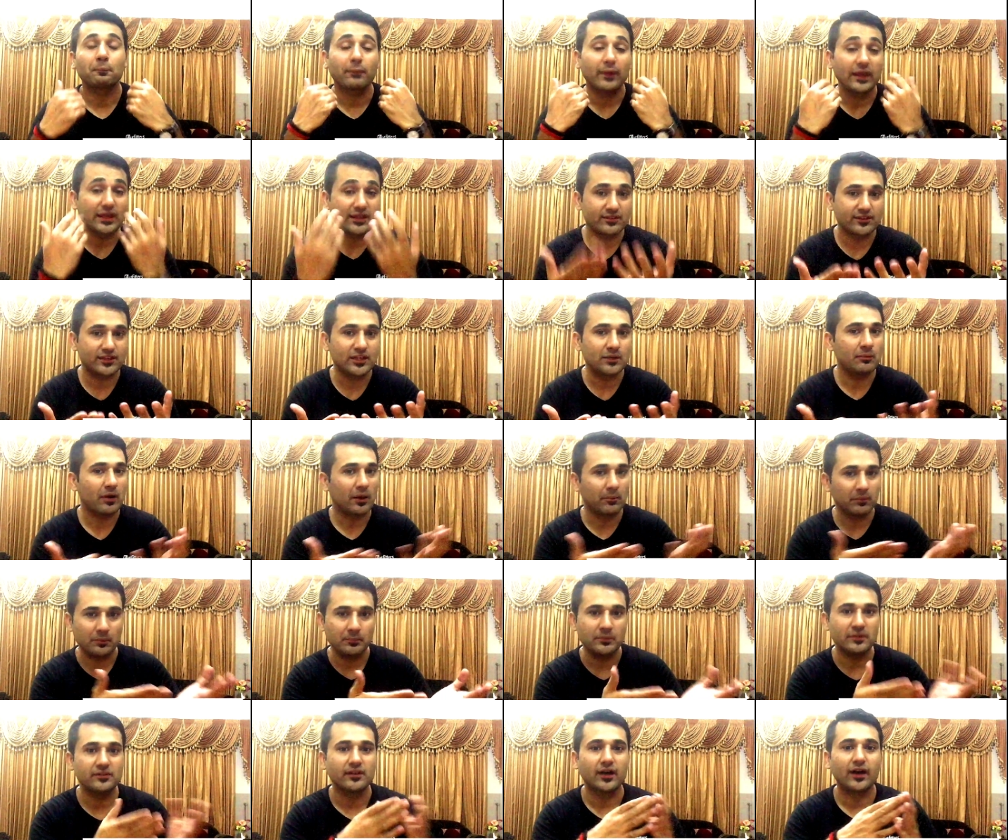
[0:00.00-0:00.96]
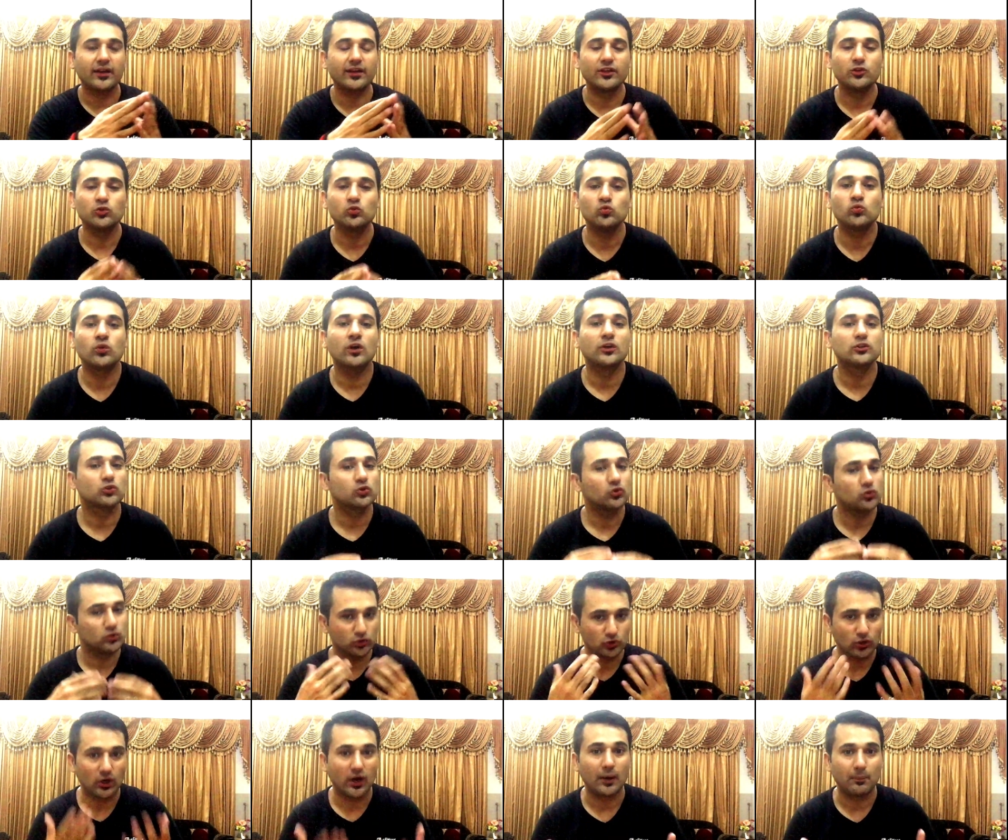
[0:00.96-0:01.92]
इसकी मैं अभी मिसालें दूंगा तो
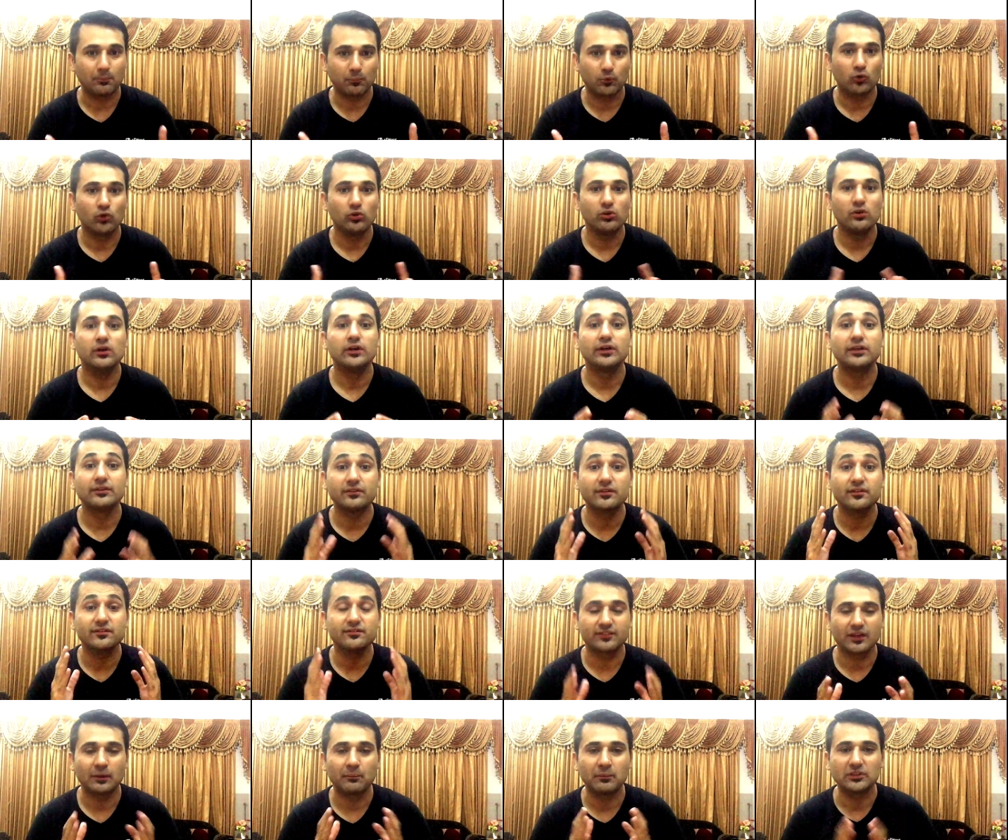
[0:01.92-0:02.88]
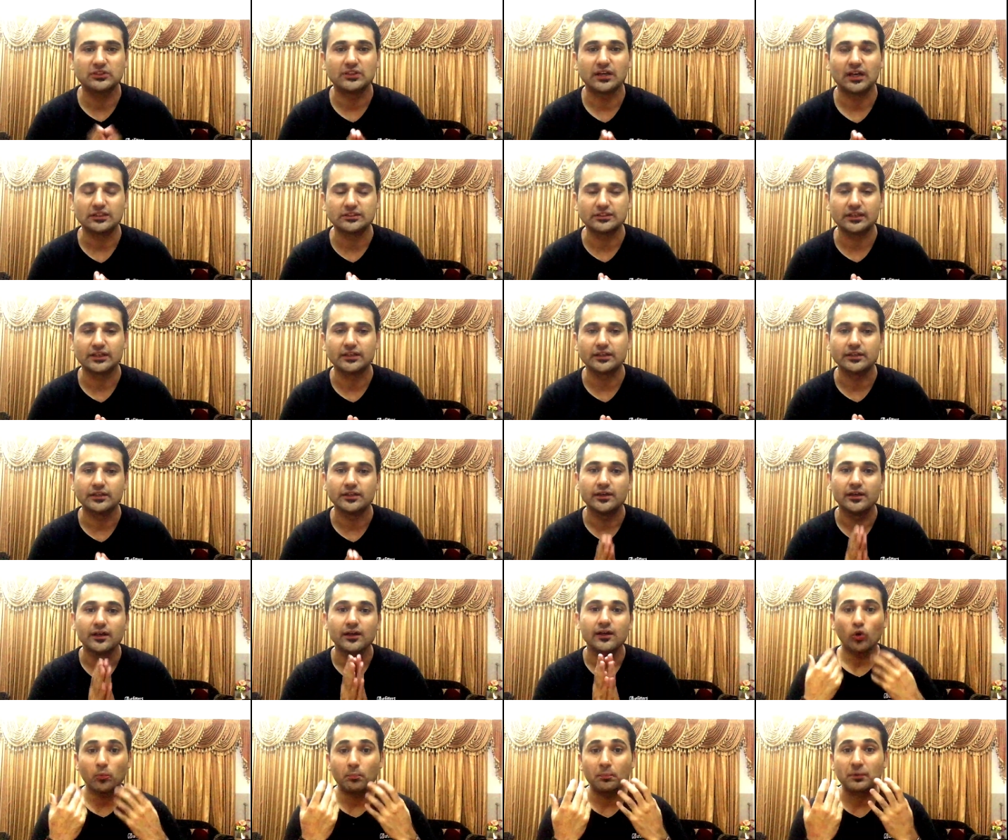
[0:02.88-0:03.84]
आपको इसकी समझ आ जाएगी
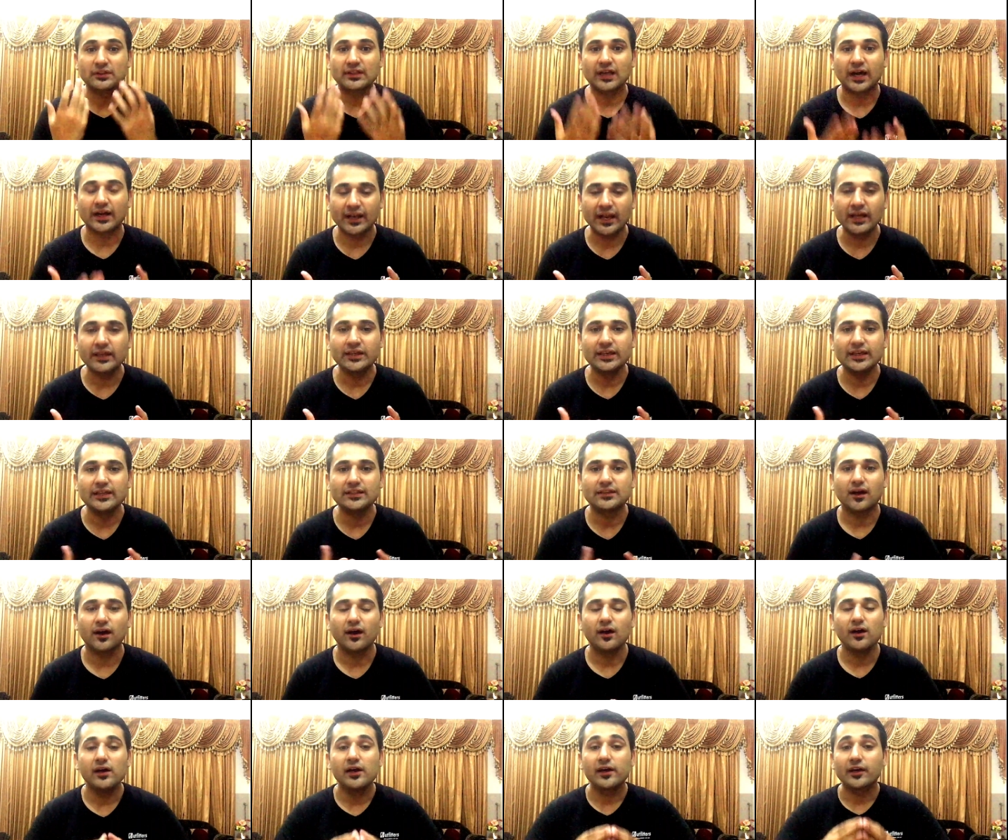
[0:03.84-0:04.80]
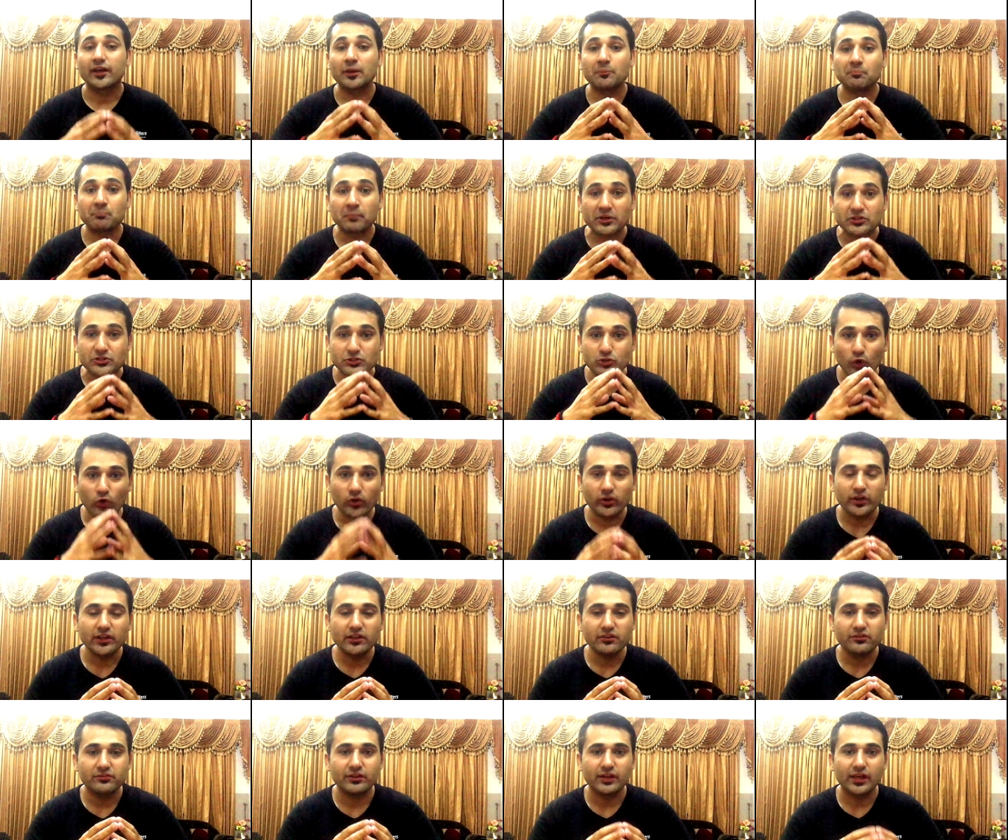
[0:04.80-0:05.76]
तो बताना यह था कि मैच्योरिटी
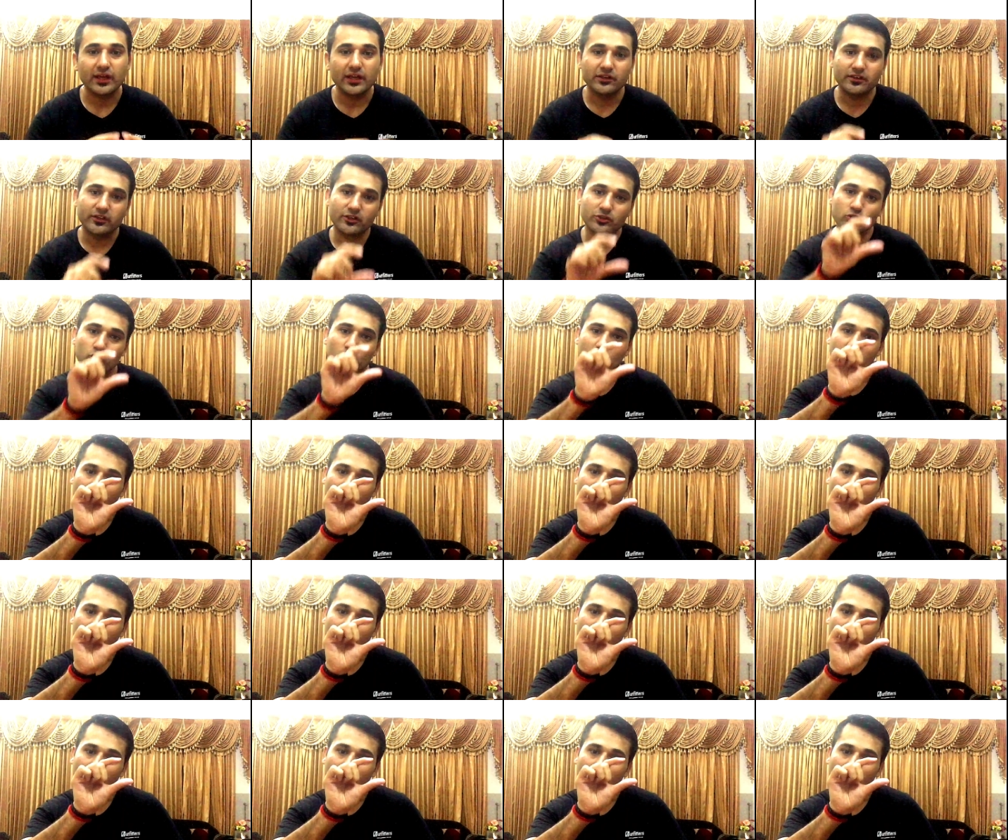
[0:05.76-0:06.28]
स्टेज की जो